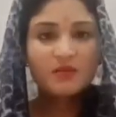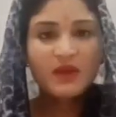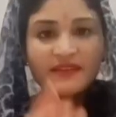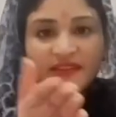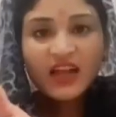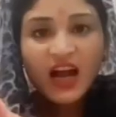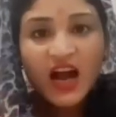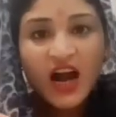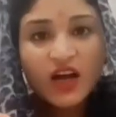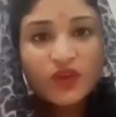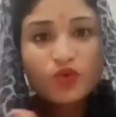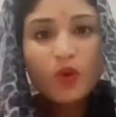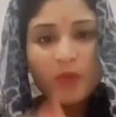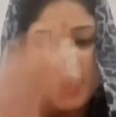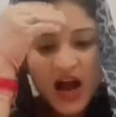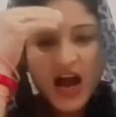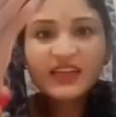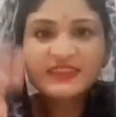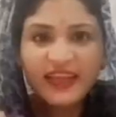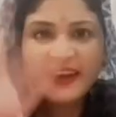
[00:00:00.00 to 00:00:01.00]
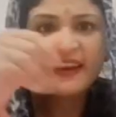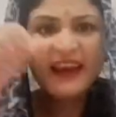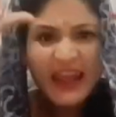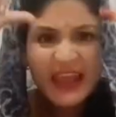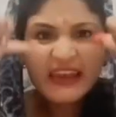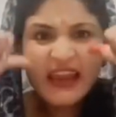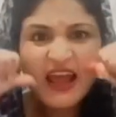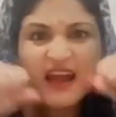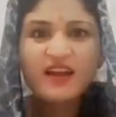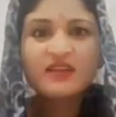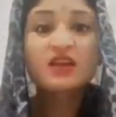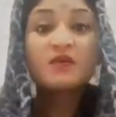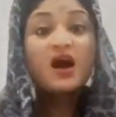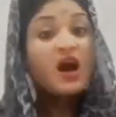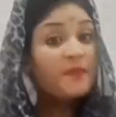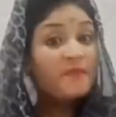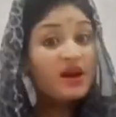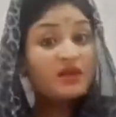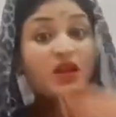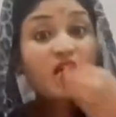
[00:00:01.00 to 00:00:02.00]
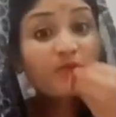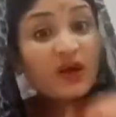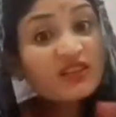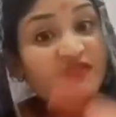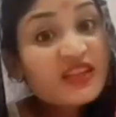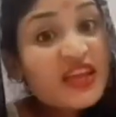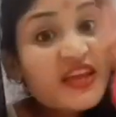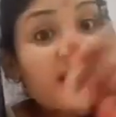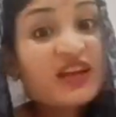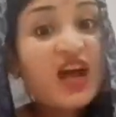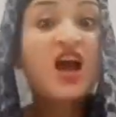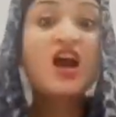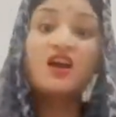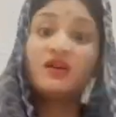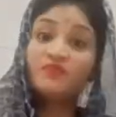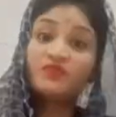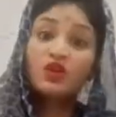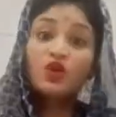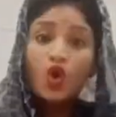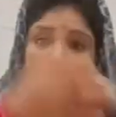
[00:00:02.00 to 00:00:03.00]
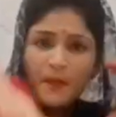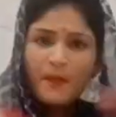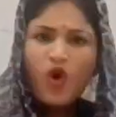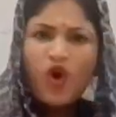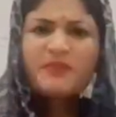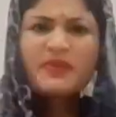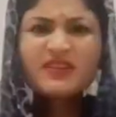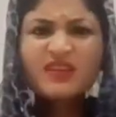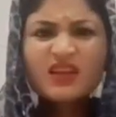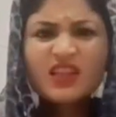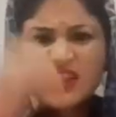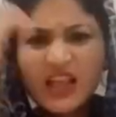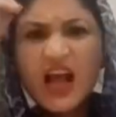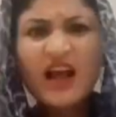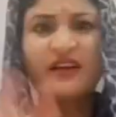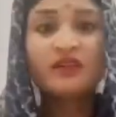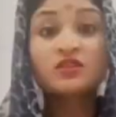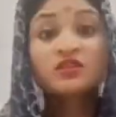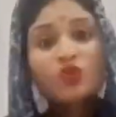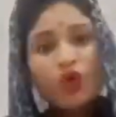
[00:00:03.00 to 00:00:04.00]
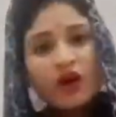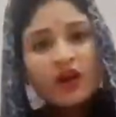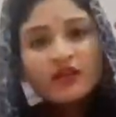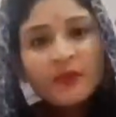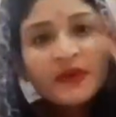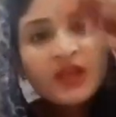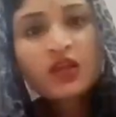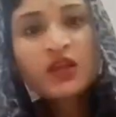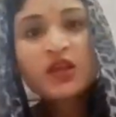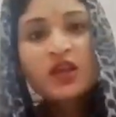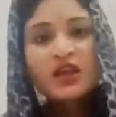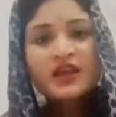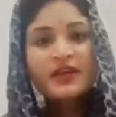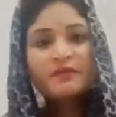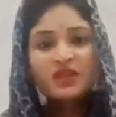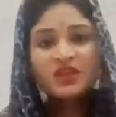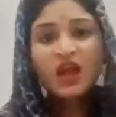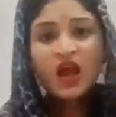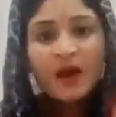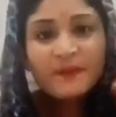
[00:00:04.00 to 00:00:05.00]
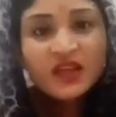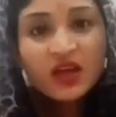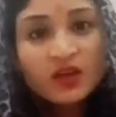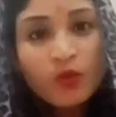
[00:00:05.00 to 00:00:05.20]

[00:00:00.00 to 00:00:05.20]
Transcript: ऐसे ही आंसू बहाते रहना जवाब देना मत सीखना बोलना मत सीखना अरे जो औरत पति के सामने